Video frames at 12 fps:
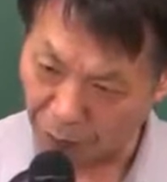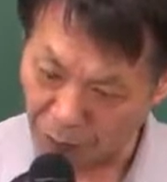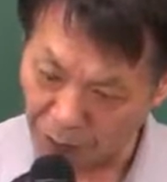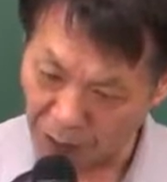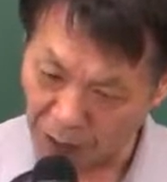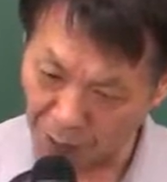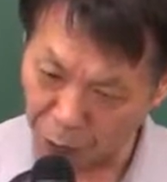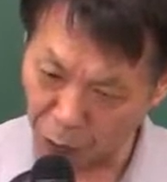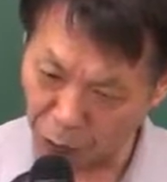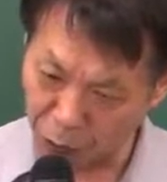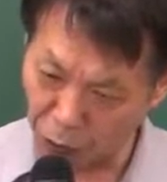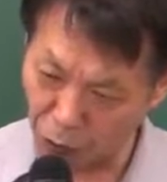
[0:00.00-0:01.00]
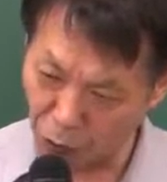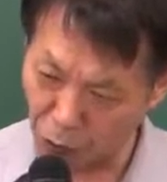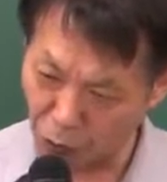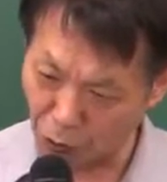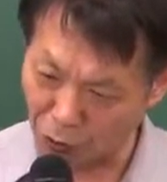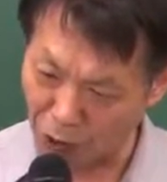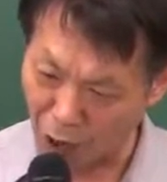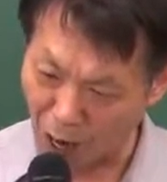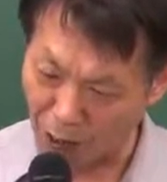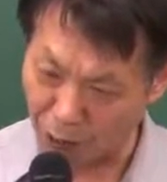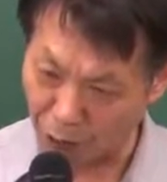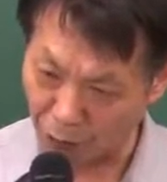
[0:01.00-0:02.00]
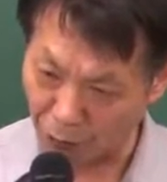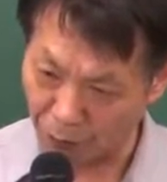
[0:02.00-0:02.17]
사무소는 등록 요건이요 아니요?